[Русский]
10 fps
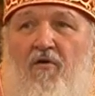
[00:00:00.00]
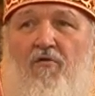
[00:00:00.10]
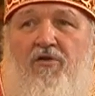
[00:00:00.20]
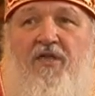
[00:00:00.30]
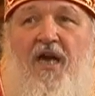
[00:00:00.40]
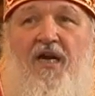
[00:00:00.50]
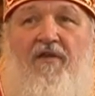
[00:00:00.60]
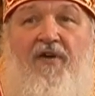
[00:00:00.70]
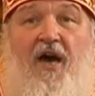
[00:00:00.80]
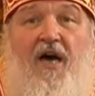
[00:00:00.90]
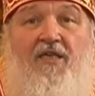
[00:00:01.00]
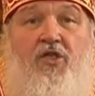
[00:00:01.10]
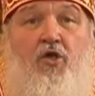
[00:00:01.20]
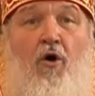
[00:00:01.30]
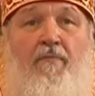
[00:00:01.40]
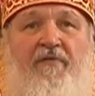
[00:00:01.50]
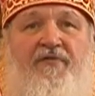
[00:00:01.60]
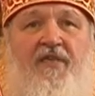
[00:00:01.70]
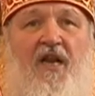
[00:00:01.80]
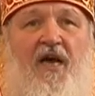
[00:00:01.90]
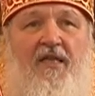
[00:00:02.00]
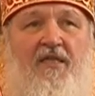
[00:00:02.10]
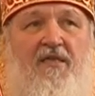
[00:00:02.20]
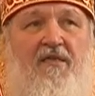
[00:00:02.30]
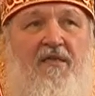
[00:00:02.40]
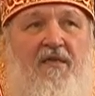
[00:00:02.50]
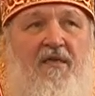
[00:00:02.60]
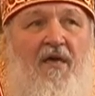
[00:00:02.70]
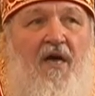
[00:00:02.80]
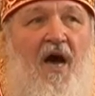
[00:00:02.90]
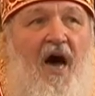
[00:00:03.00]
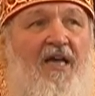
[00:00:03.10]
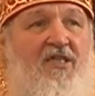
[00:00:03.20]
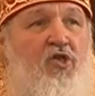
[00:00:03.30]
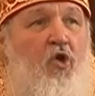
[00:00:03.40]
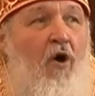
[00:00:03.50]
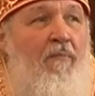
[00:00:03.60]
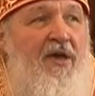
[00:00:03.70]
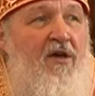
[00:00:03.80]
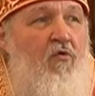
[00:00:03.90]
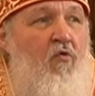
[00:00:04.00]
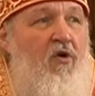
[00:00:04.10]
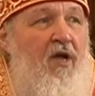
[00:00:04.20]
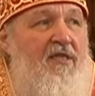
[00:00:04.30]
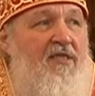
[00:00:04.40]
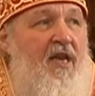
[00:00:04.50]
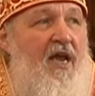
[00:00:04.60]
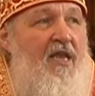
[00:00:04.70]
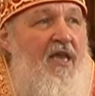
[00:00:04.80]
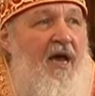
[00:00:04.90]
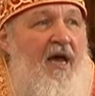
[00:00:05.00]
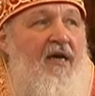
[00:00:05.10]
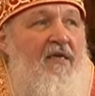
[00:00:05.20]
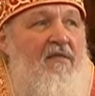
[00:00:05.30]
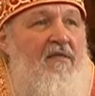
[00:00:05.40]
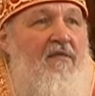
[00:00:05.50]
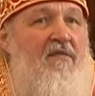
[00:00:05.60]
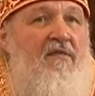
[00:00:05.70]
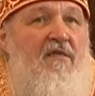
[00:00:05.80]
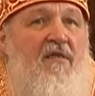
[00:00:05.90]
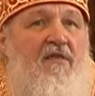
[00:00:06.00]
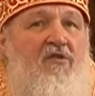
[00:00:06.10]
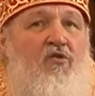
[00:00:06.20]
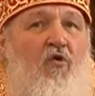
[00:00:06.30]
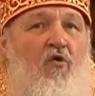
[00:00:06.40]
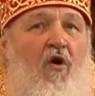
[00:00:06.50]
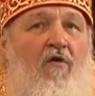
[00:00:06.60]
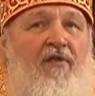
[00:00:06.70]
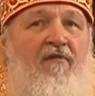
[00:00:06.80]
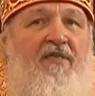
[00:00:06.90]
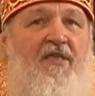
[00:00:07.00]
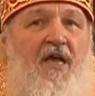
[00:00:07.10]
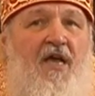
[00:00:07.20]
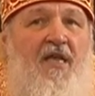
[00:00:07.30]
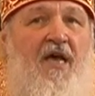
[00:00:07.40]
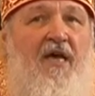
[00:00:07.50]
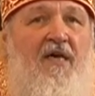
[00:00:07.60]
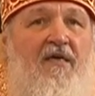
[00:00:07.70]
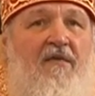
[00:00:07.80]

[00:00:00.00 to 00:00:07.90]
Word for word: У церкви особый взгляд, особый угол зрения, духовного зрения –